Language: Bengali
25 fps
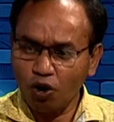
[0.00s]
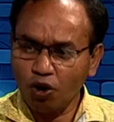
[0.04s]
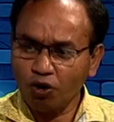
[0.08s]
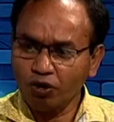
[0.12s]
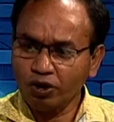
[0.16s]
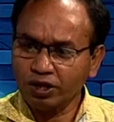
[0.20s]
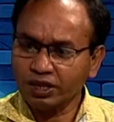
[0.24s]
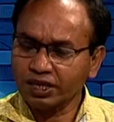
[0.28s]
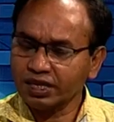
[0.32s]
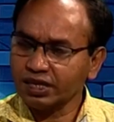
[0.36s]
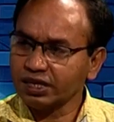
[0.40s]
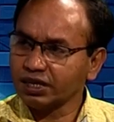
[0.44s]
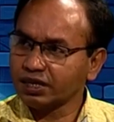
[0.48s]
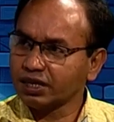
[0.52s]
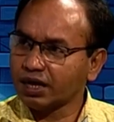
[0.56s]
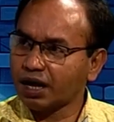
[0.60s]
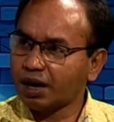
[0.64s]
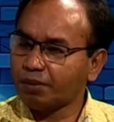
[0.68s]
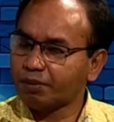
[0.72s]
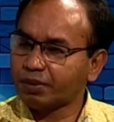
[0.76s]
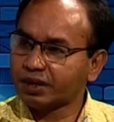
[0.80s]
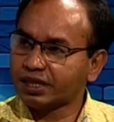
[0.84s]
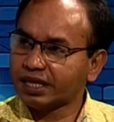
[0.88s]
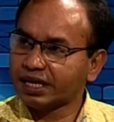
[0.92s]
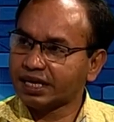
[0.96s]
করোনাতে
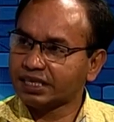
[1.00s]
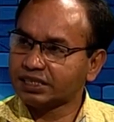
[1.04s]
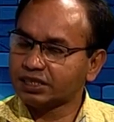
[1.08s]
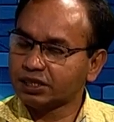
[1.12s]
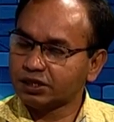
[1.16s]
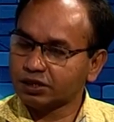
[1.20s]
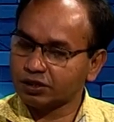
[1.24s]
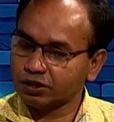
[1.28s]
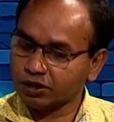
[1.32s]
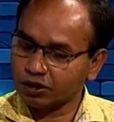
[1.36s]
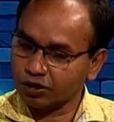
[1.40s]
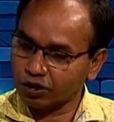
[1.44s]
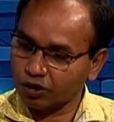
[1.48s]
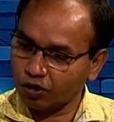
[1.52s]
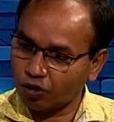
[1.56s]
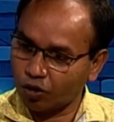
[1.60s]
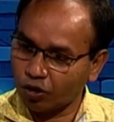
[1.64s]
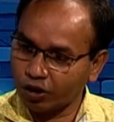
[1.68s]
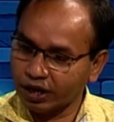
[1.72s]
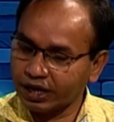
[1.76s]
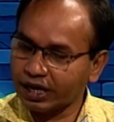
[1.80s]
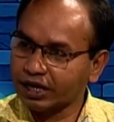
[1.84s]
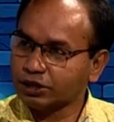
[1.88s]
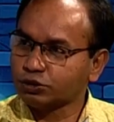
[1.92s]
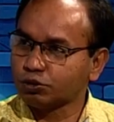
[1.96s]
আমরা দেখি যে
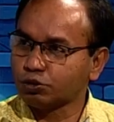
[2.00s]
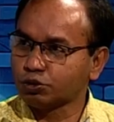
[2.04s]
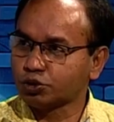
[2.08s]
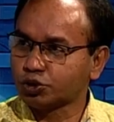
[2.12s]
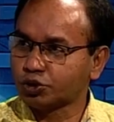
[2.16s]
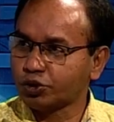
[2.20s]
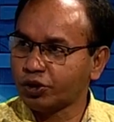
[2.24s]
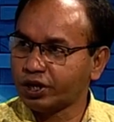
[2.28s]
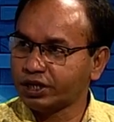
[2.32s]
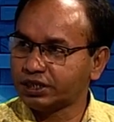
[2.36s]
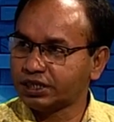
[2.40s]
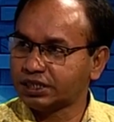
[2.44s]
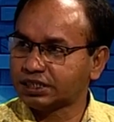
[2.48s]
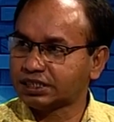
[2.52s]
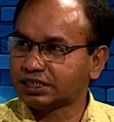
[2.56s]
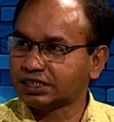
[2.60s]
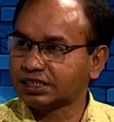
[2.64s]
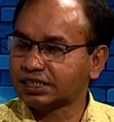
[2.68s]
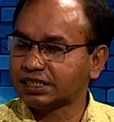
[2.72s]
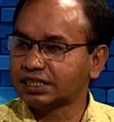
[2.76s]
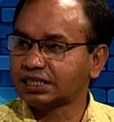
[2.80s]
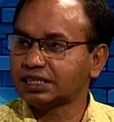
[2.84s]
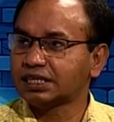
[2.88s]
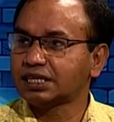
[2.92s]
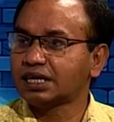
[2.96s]
অনেকে সুস্থ হয়ে যাচ্ছে
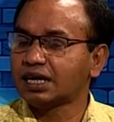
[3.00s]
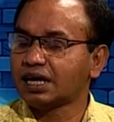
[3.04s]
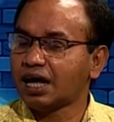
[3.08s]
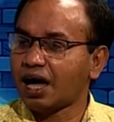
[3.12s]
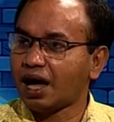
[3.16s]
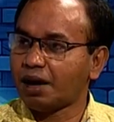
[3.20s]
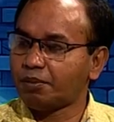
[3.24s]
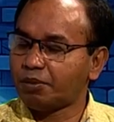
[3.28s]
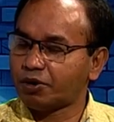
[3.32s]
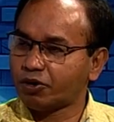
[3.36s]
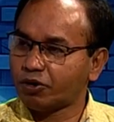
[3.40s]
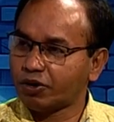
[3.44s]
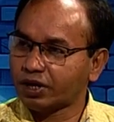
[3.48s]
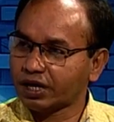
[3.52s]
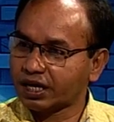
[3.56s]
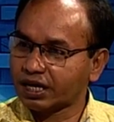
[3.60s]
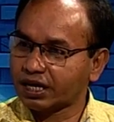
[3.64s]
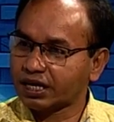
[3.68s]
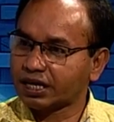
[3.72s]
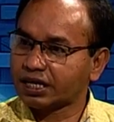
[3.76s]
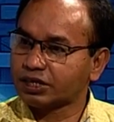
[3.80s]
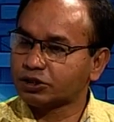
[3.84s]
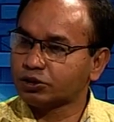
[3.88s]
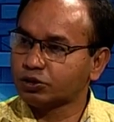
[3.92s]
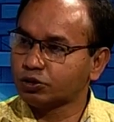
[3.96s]
আবার অনেকের
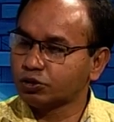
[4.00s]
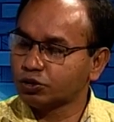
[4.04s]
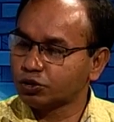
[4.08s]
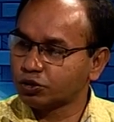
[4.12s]
কিছু